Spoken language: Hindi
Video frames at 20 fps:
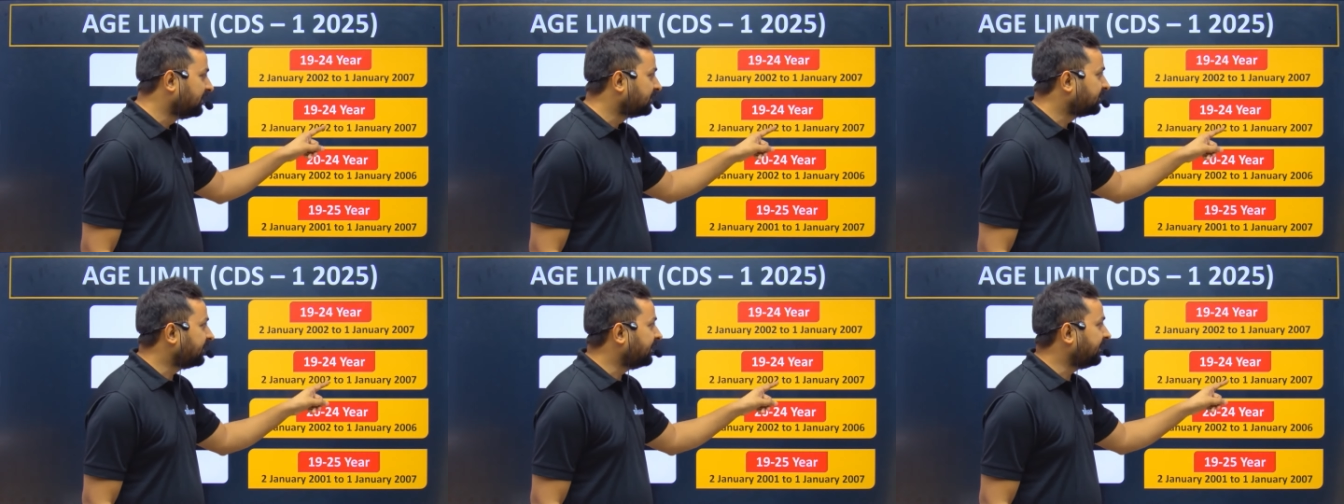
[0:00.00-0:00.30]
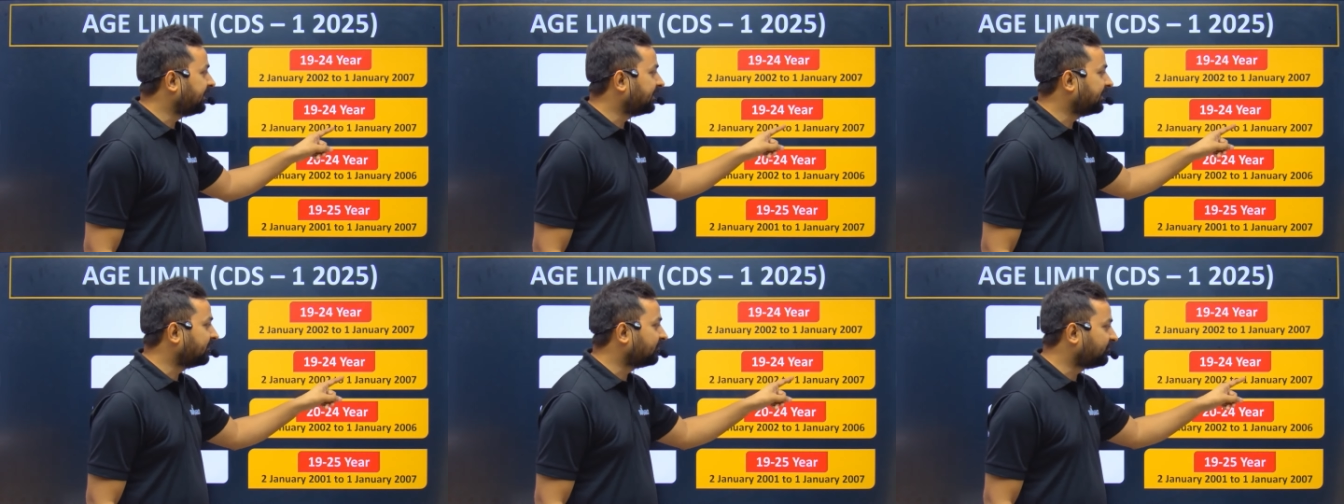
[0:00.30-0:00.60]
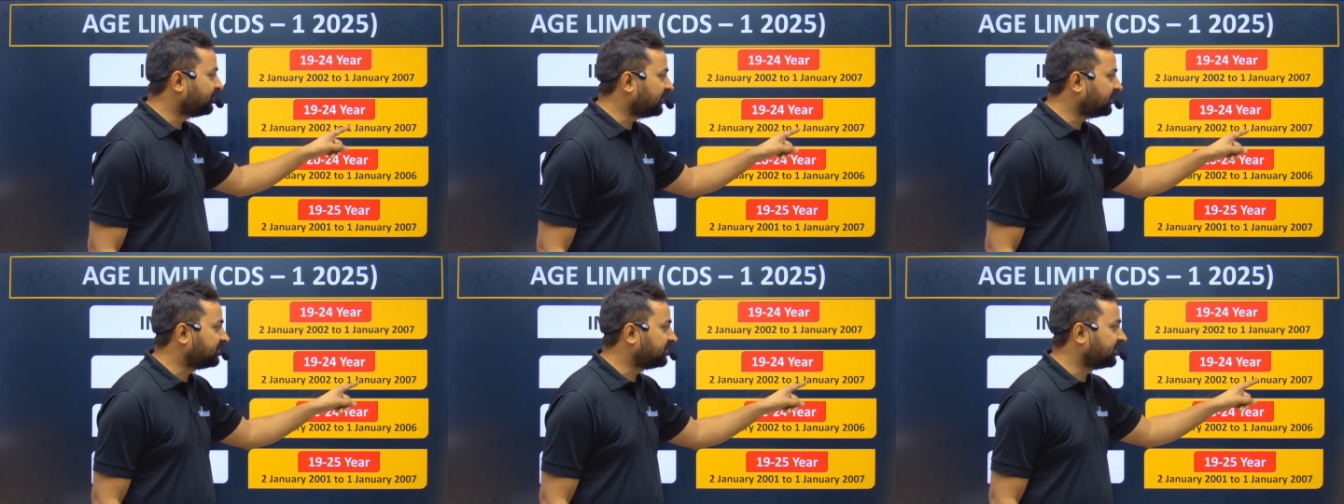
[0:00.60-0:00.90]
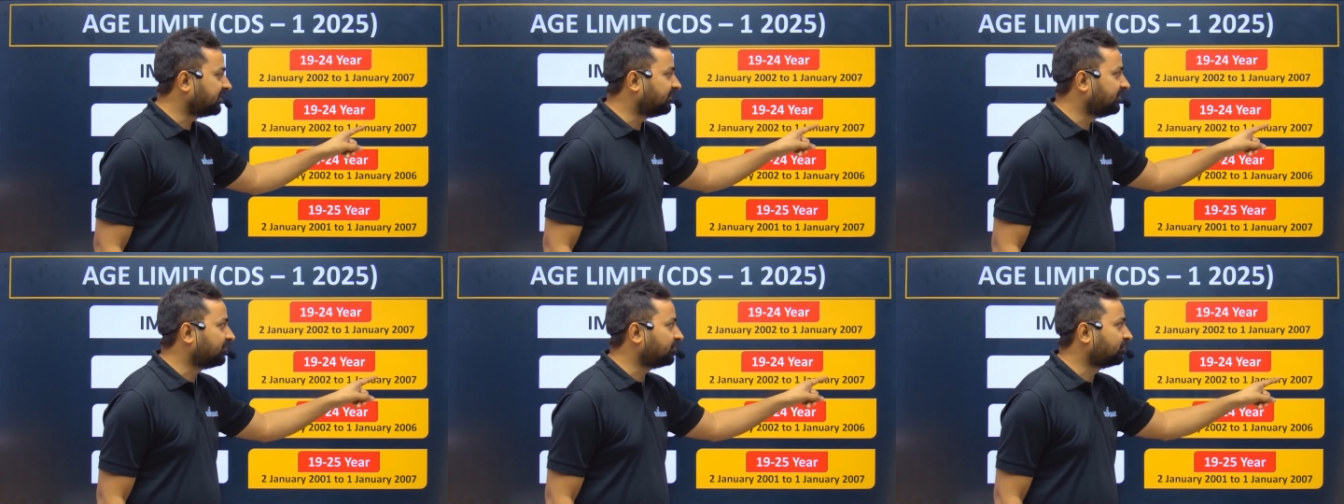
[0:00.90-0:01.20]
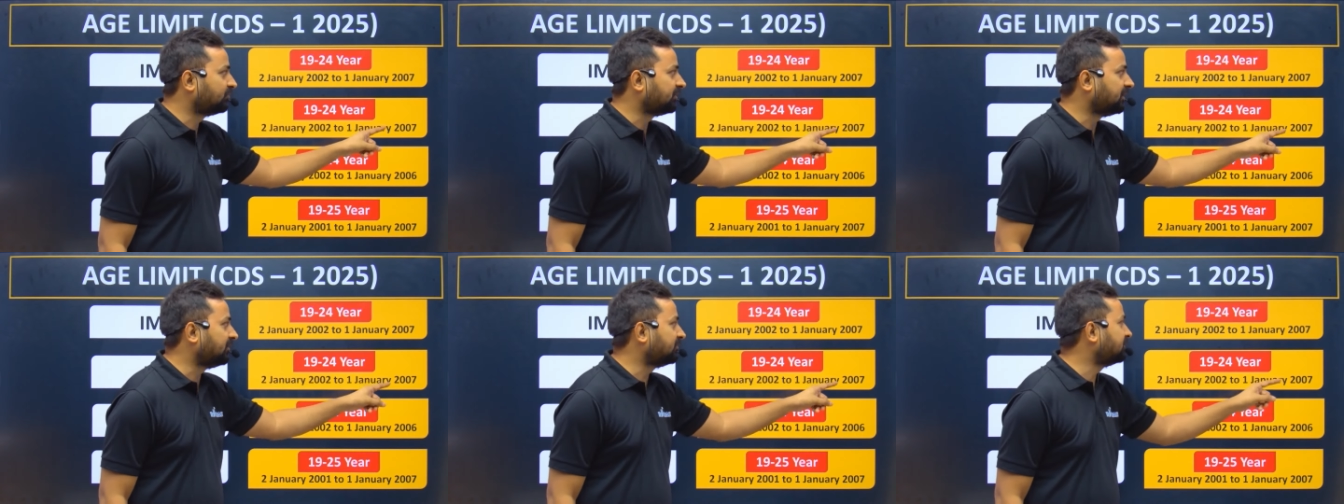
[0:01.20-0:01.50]
से लेकर 1 जनवरी
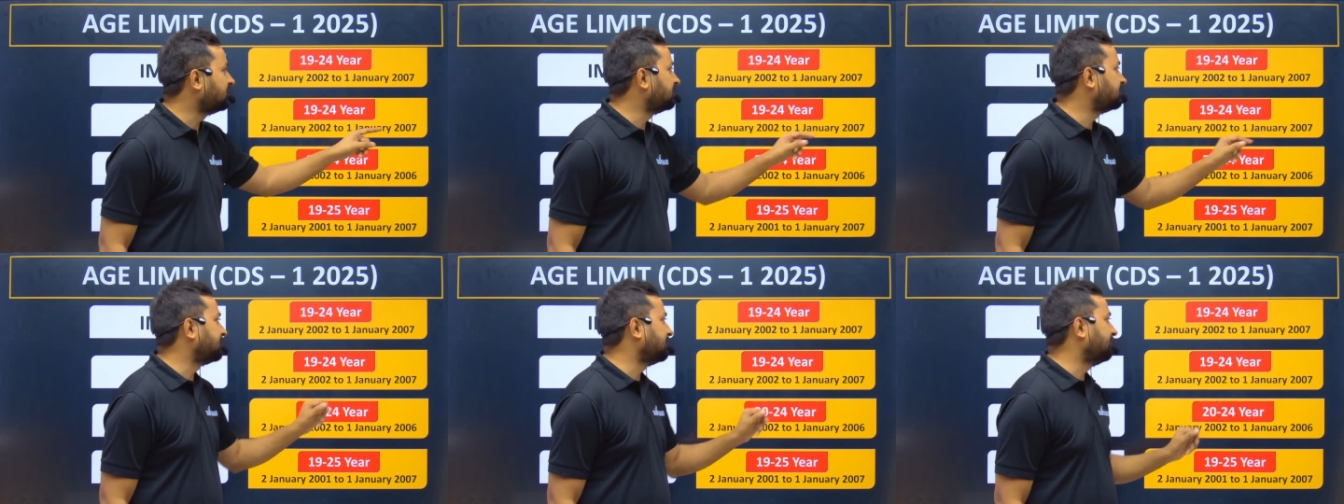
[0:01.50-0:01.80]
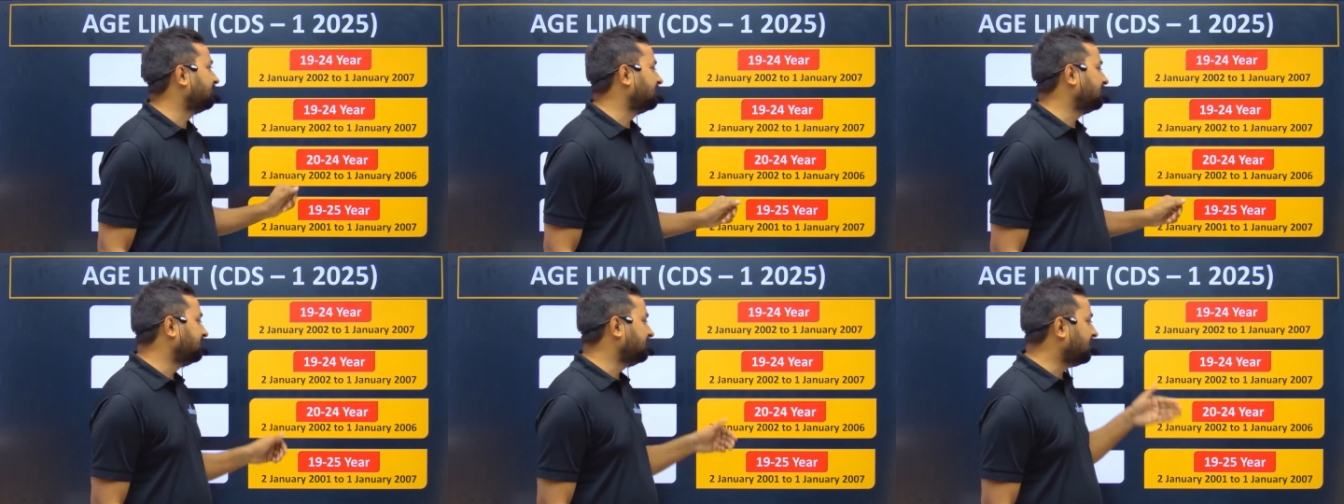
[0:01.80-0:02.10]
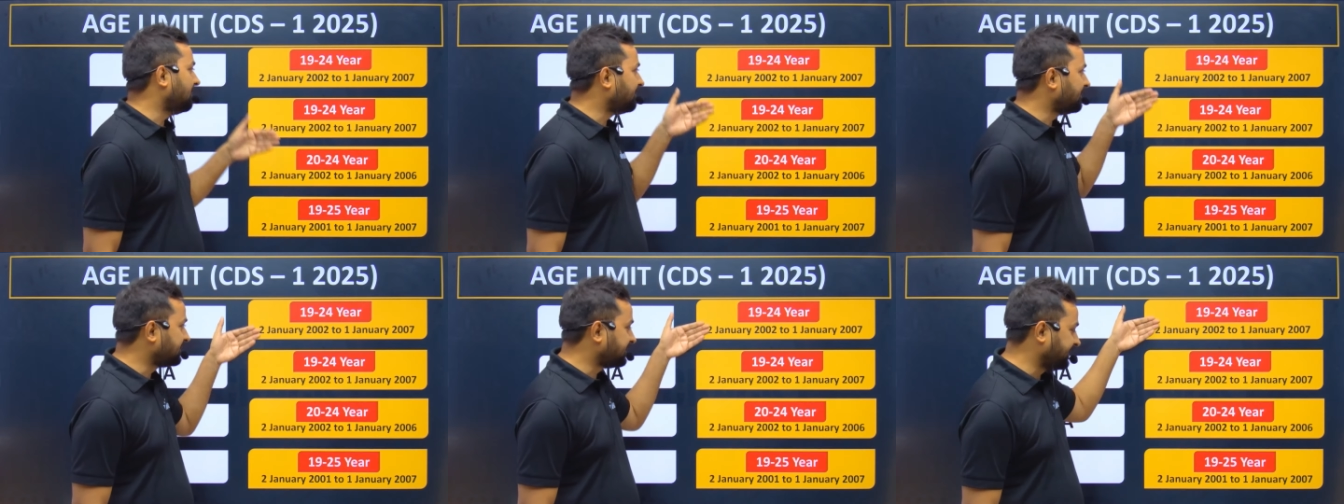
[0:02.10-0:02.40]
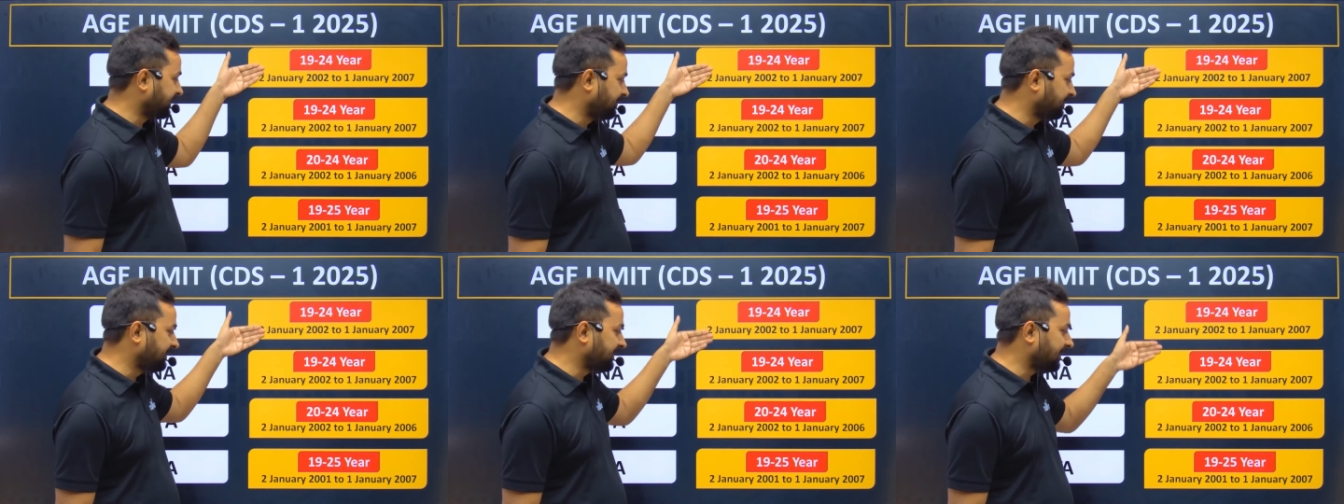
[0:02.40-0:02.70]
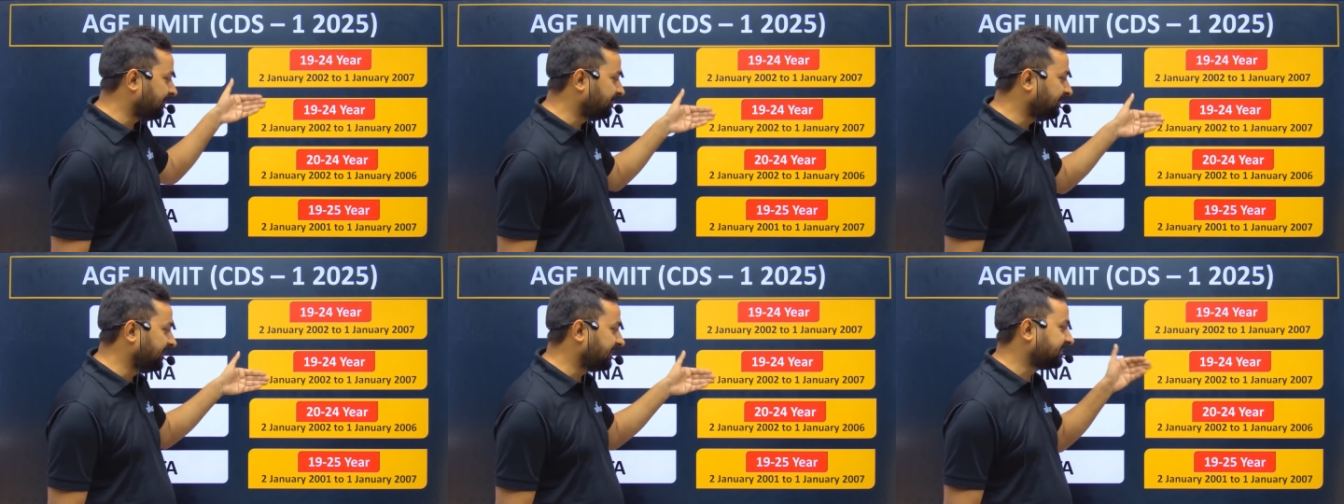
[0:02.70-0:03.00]
2007 यहां पर सेम ही
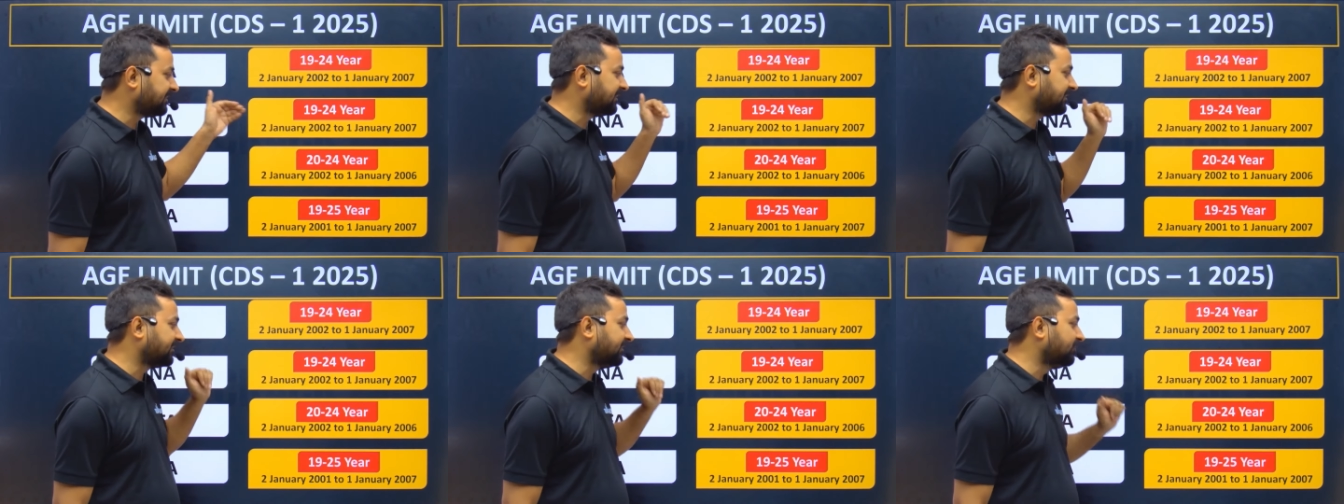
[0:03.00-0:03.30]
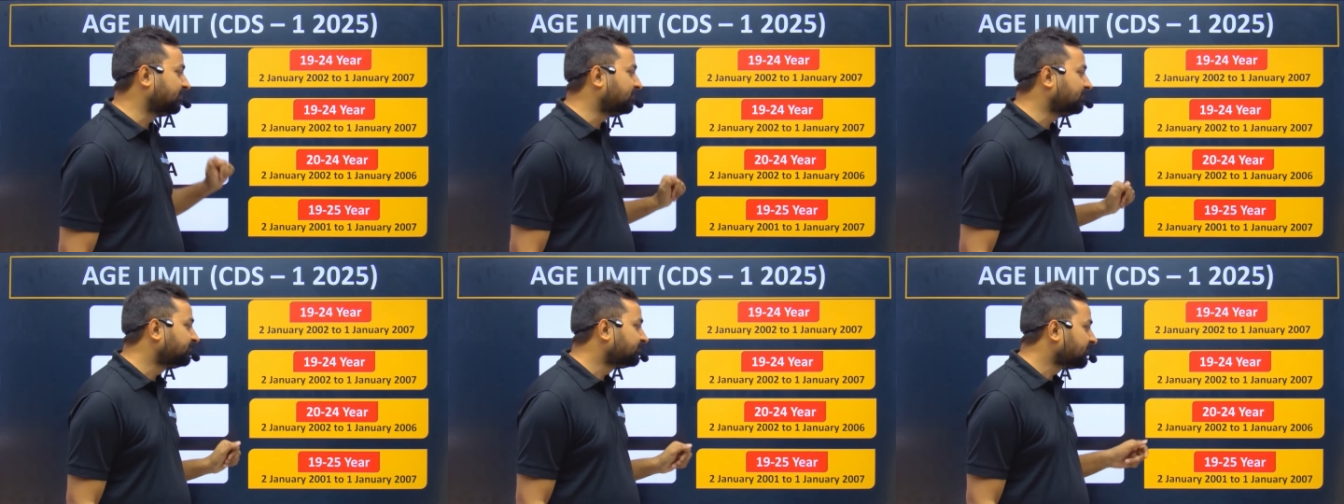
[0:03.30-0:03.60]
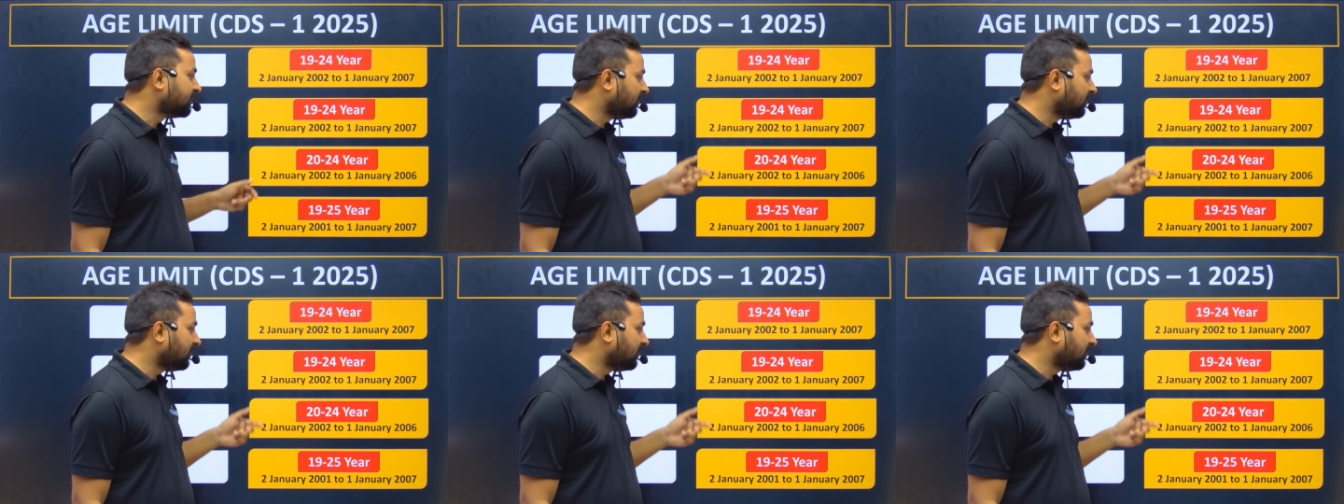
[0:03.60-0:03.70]
आप देख सकते हो